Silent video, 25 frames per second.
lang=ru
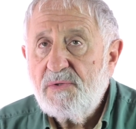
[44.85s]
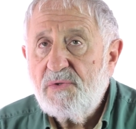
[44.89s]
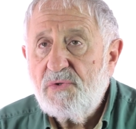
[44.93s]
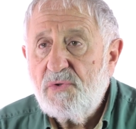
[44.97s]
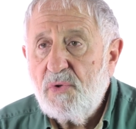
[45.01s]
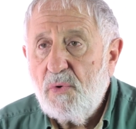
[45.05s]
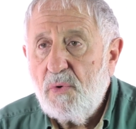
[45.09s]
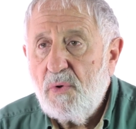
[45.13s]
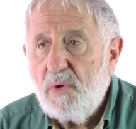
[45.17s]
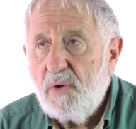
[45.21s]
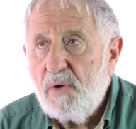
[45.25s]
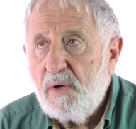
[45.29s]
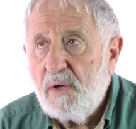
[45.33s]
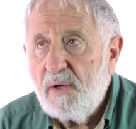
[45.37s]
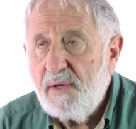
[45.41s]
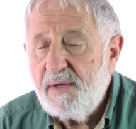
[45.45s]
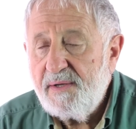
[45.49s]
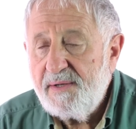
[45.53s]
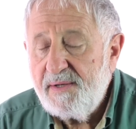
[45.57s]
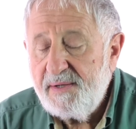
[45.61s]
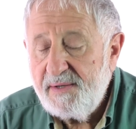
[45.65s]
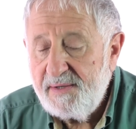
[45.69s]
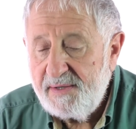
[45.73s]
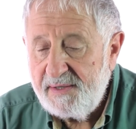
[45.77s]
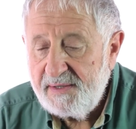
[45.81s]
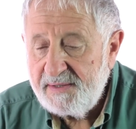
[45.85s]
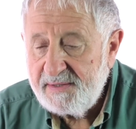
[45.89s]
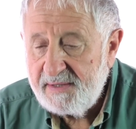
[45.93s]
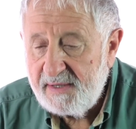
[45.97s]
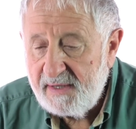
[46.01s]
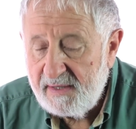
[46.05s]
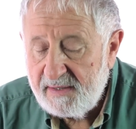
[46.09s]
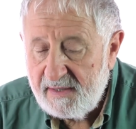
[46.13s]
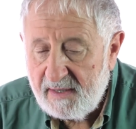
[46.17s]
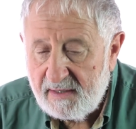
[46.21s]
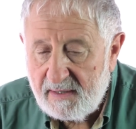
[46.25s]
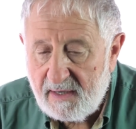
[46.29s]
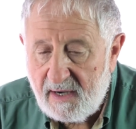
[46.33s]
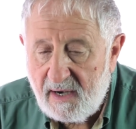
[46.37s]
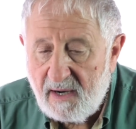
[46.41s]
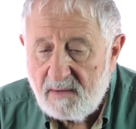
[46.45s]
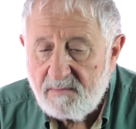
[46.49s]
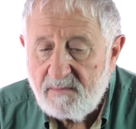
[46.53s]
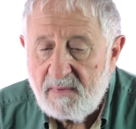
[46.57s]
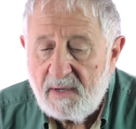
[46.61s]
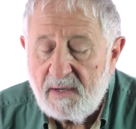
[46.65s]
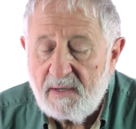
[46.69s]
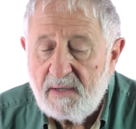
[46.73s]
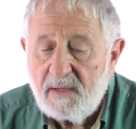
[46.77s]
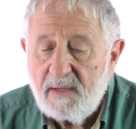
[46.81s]
то
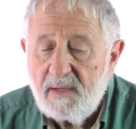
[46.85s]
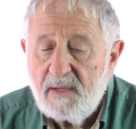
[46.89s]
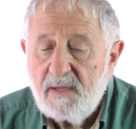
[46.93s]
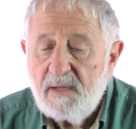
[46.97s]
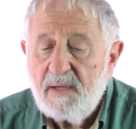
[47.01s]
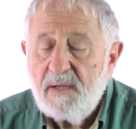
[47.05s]
рентгенограмма